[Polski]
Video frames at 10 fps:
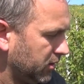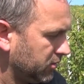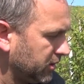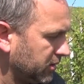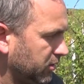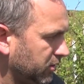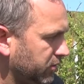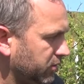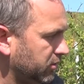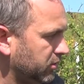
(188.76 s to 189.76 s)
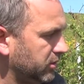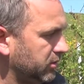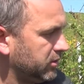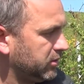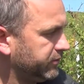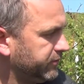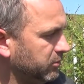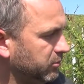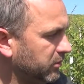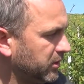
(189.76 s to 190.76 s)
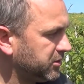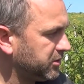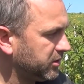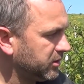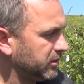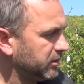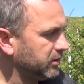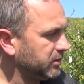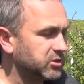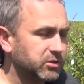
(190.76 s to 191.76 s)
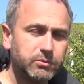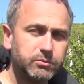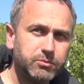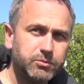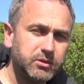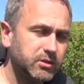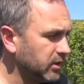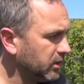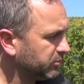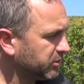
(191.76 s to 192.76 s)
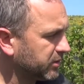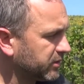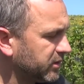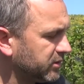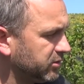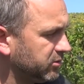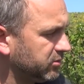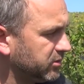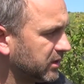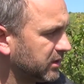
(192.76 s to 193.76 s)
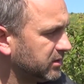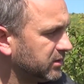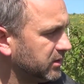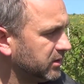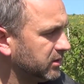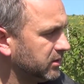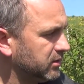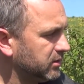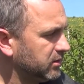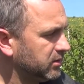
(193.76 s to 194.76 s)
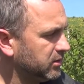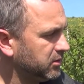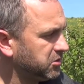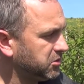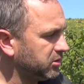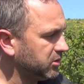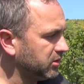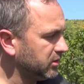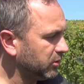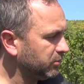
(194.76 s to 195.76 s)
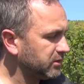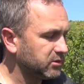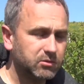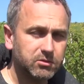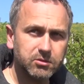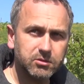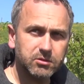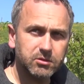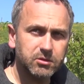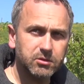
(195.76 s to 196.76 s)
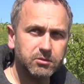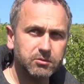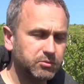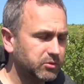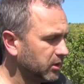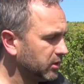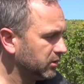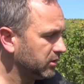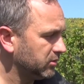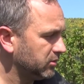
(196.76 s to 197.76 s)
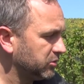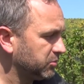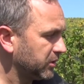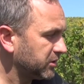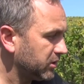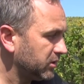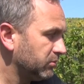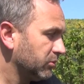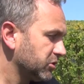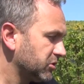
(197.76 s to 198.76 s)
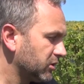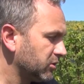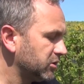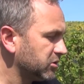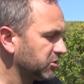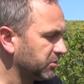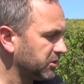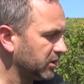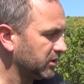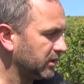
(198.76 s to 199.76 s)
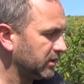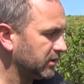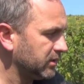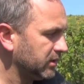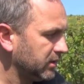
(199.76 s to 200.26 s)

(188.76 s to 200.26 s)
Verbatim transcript: Dodatkowo w tym momencie trzeba byłoby przeprowadzić lustrację liści na obecność szpecieli, może niekoniecznie szpecieli, ale